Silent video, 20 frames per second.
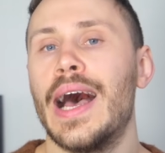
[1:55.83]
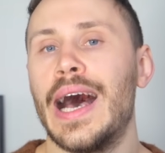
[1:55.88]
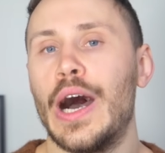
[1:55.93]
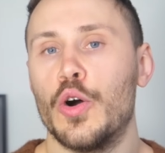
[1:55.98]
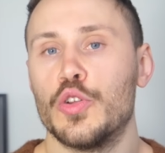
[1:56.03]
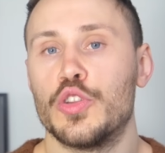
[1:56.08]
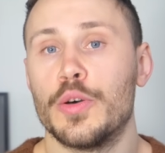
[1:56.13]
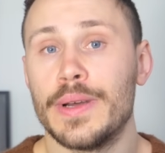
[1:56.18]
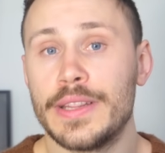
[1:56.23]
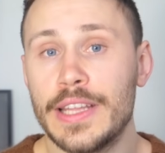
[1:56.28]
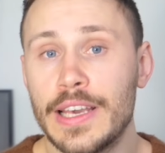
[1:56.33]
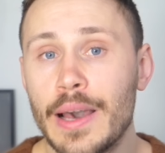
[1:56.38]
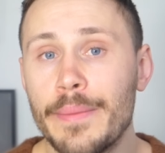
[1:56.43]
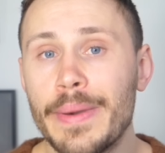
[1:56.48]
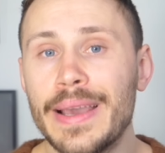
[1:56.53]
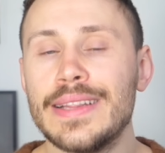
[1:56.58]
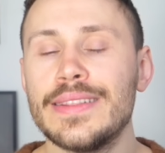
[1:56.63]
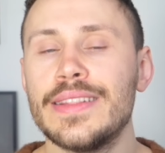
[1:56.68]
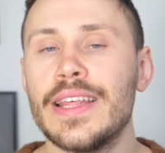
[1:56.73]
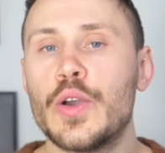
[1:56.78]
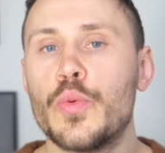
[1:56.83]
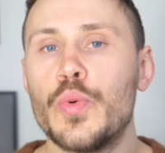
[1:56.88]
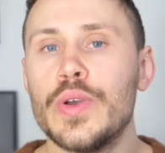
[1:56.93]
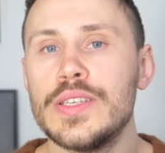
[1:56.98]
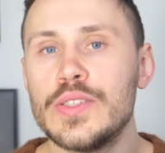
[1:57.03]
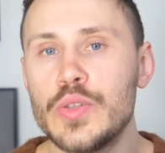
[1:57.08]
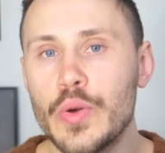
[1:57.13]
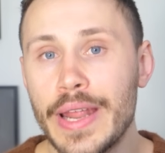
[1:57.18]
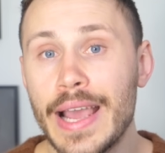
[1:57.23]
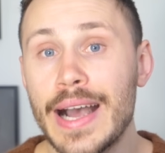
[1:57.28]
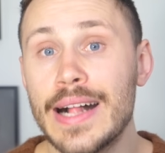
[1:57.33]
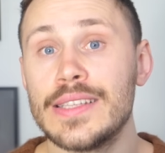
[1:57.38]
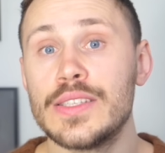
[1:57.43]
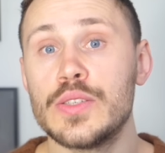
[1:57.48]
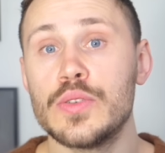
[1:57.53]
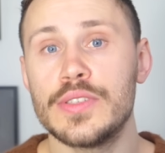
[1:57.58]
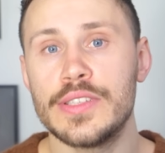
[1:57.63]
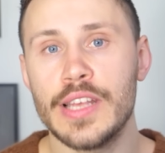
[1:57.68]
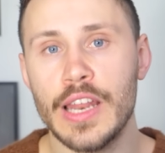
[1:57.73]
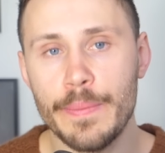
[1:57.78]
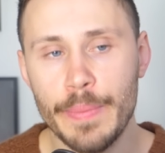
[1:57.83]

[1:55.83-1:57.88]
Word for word: automaticamente questo rialzo si